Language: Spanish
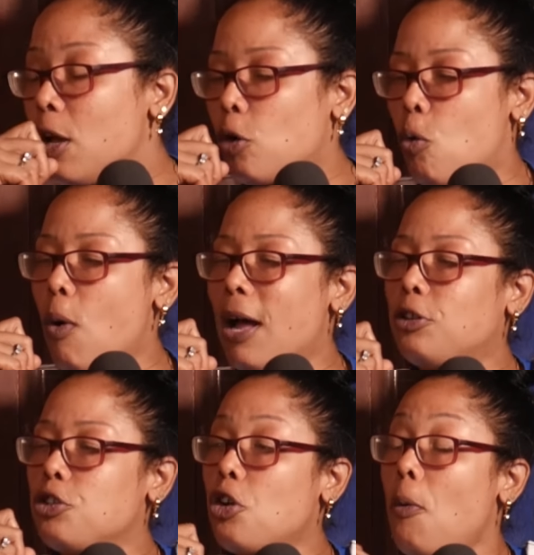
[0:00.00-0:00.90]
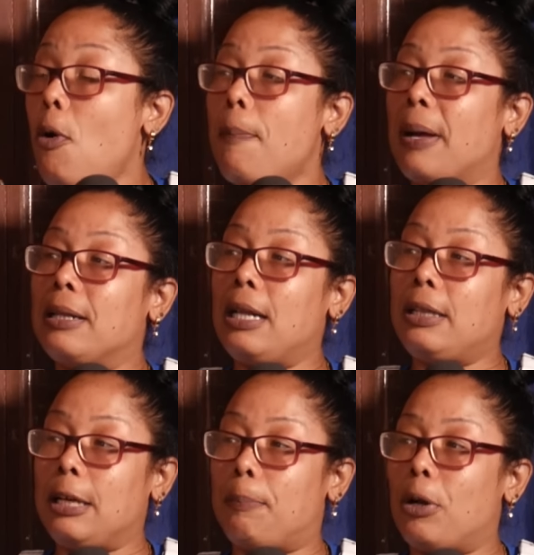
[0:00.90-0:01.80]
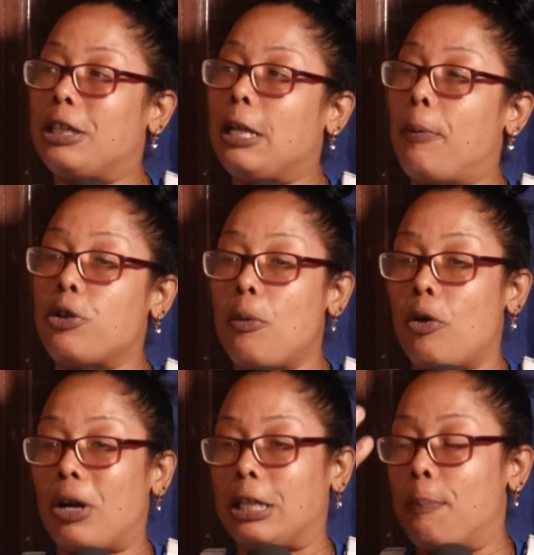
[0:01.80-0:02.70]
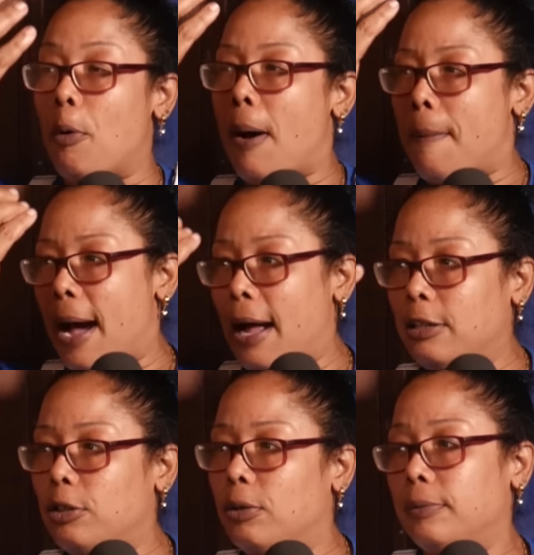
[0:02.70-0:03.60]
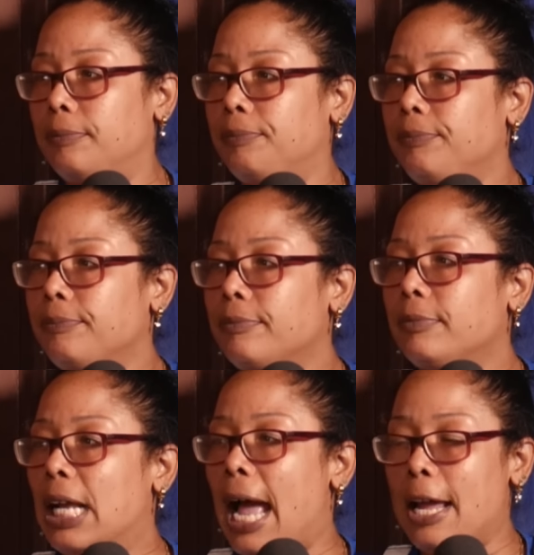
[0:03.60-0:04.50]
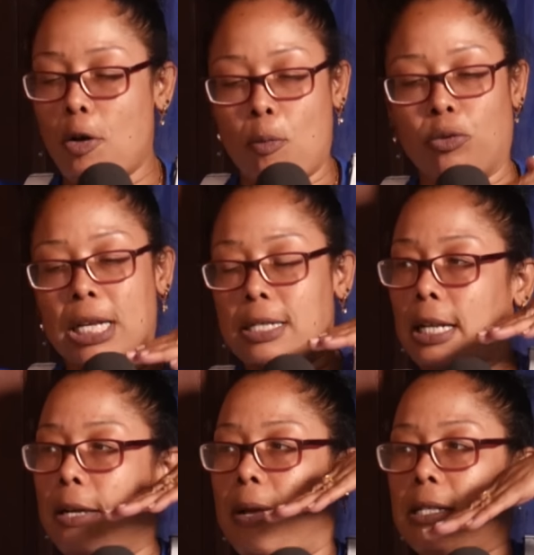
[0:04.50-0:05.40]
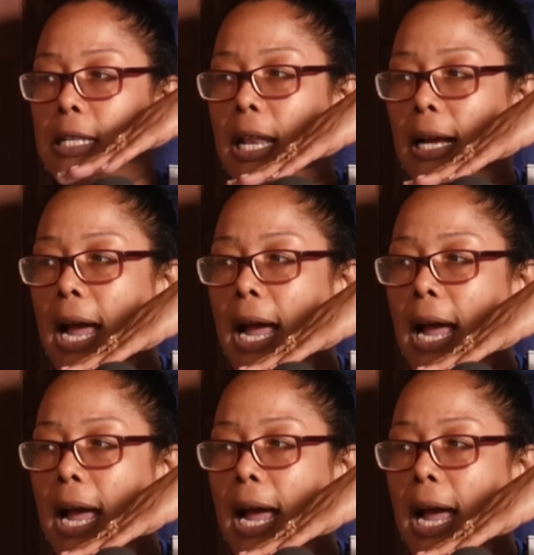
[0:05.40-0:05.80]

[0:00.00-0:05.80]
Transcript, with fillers: Cuando yo voy pan del tipo, el tipo, yo veo que el tipo va bajando. Hay como un desclive así en la mm.